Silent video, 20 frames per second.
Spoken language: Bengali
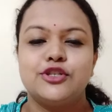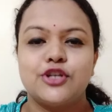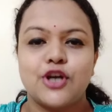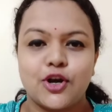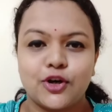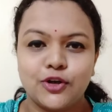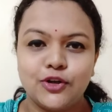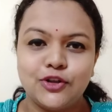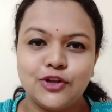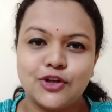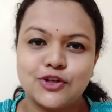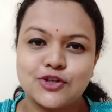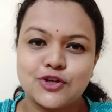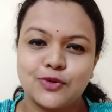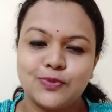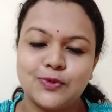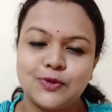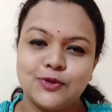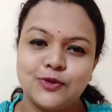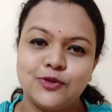সকল
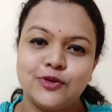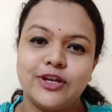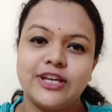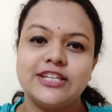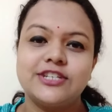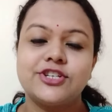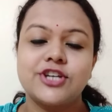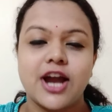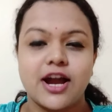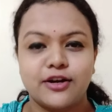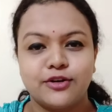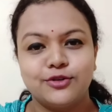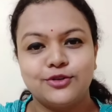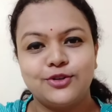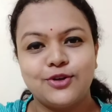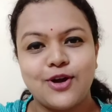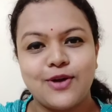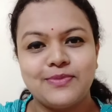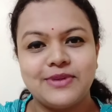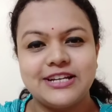দর্শক বন্ধুকে
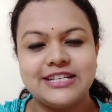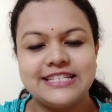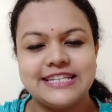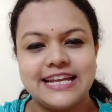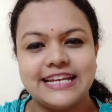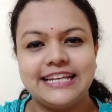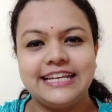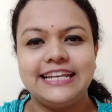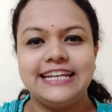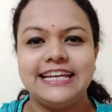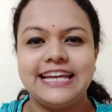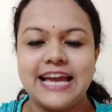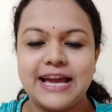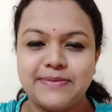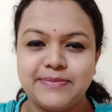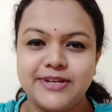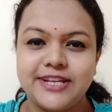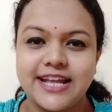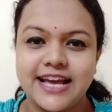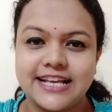স্বাগত আমার চ্যানেলে
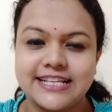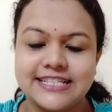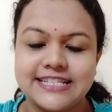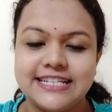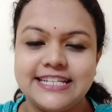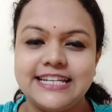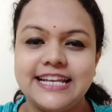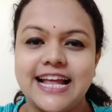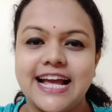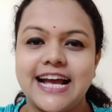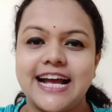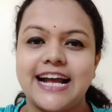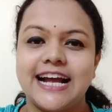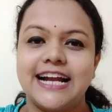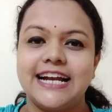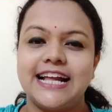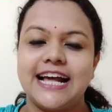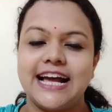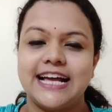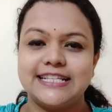আমি নাজদিন
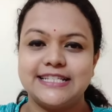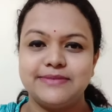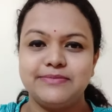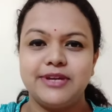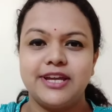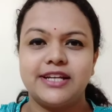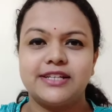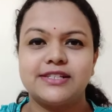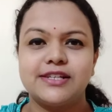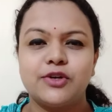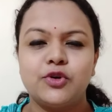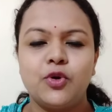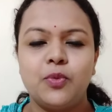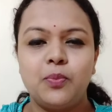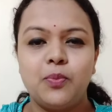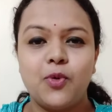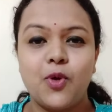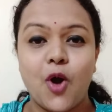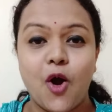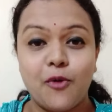আর আজ আমি একটা খুব
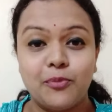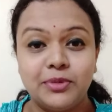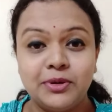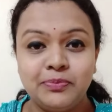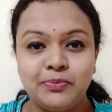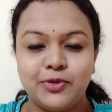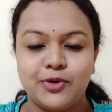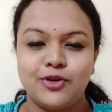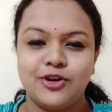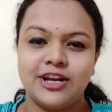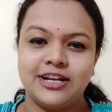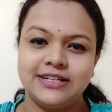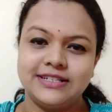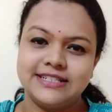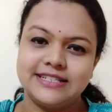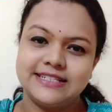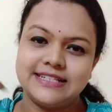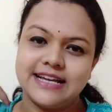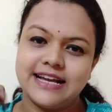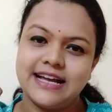কমন প্রোডাক্ট
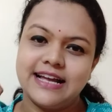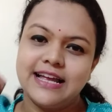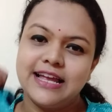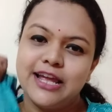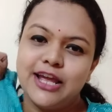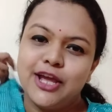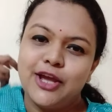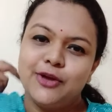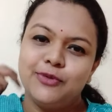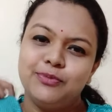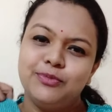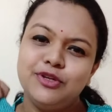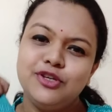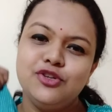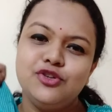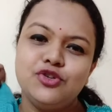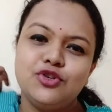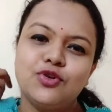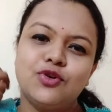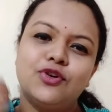যেটা
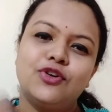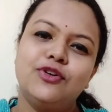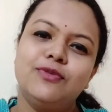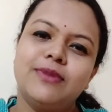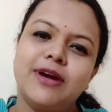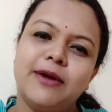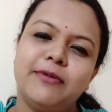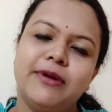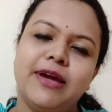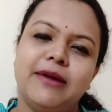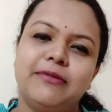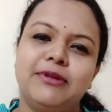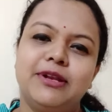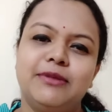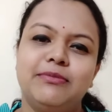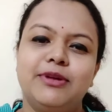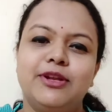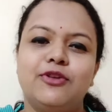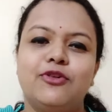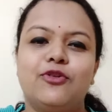ভীষণভাবে
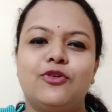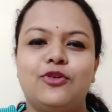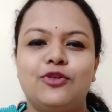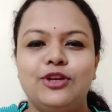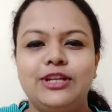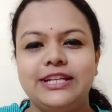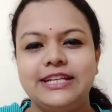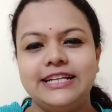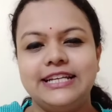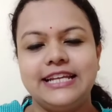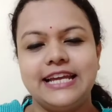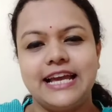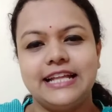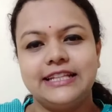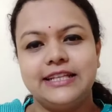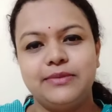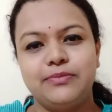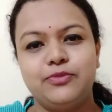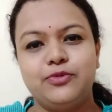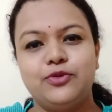অ্যাভেলেবেল হোল
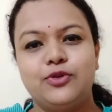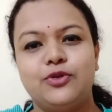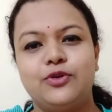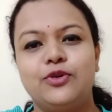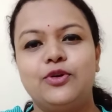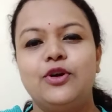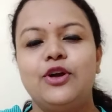ইন্ডিয়াতে পুরো